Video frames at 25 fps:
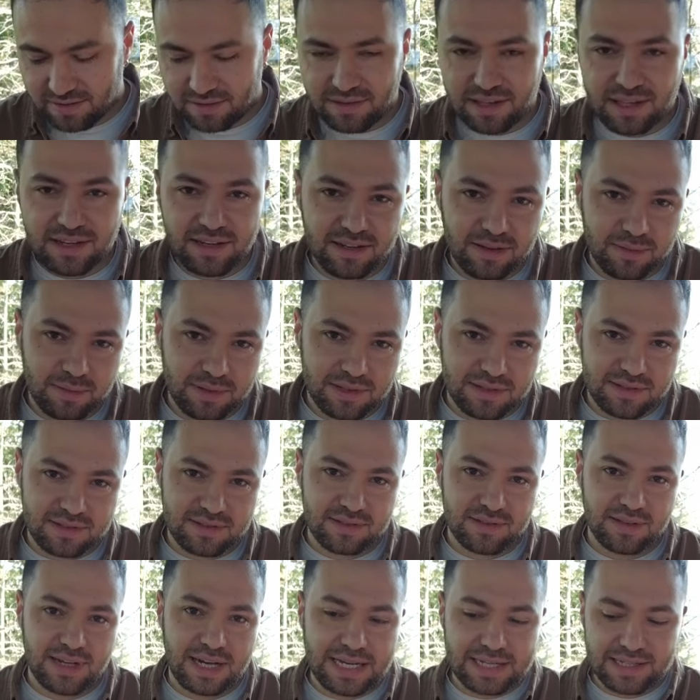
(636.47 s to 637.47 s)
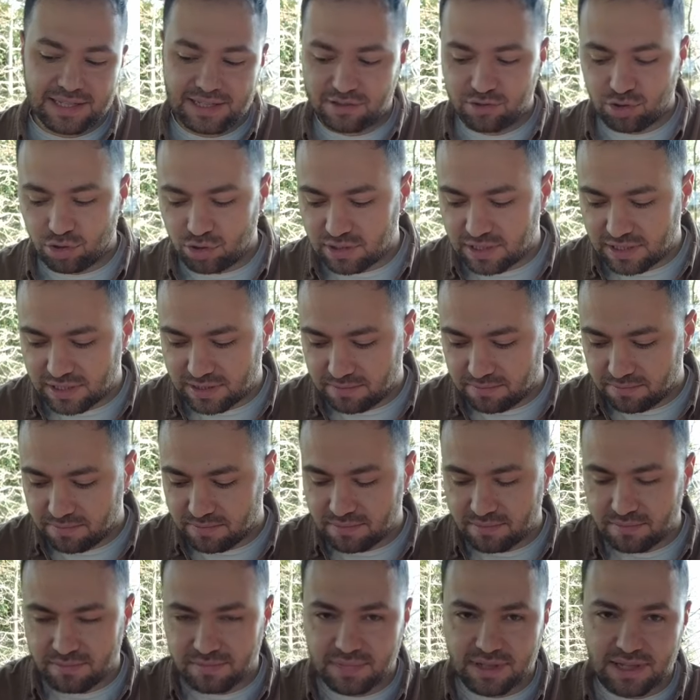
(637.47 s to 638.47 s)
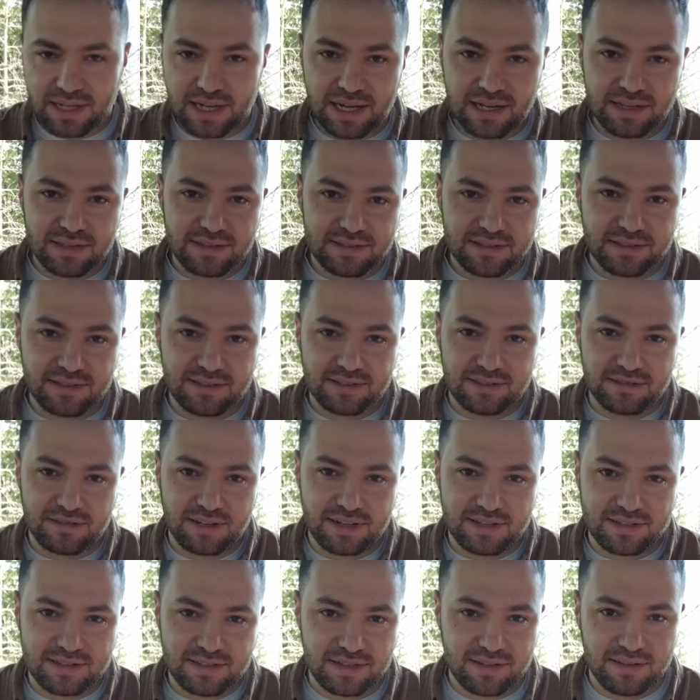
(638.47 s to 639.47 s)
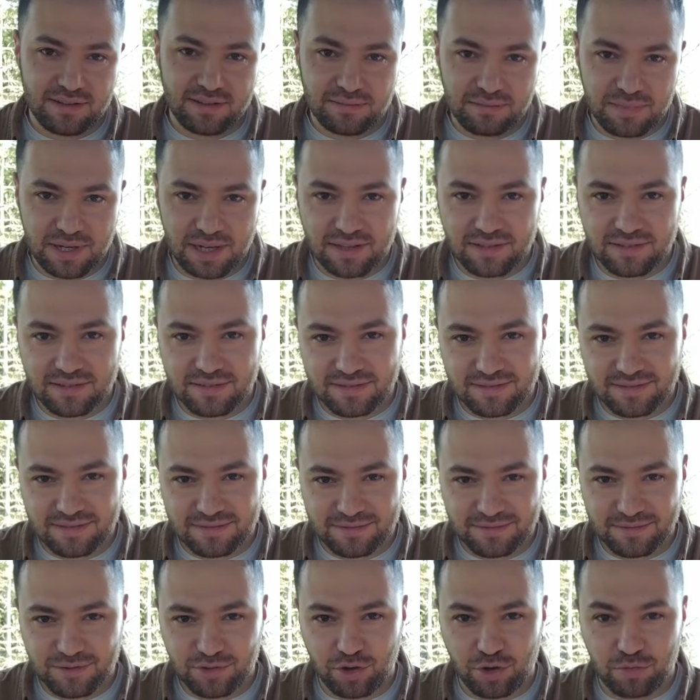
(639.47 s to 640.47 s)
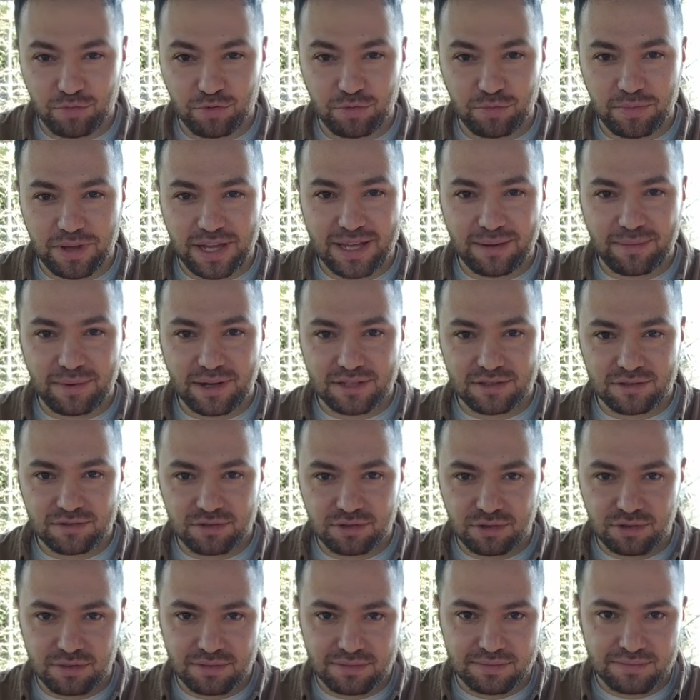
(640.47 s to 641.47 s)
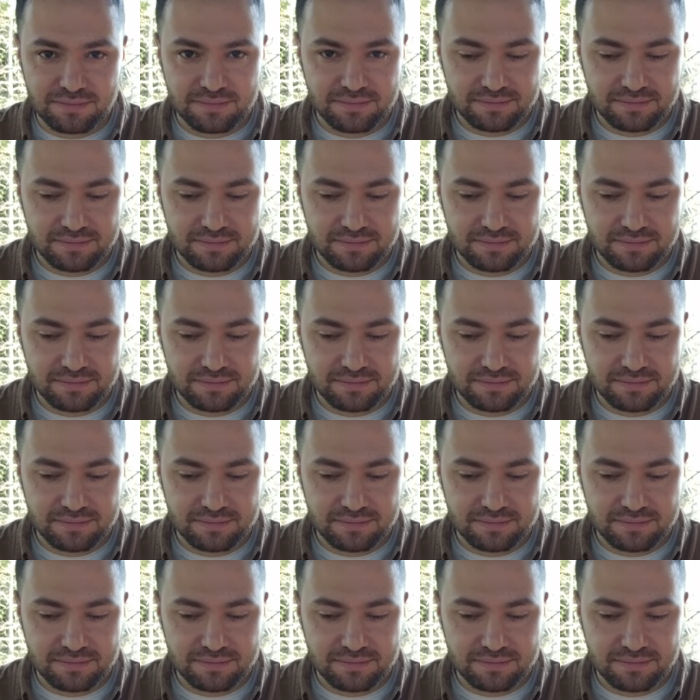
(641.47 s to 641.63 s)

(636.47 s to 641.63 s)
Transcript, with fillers: Denenebilir. Herkese öneririm. Eğer izniniz varsa ben gömülmeye başlıyorum.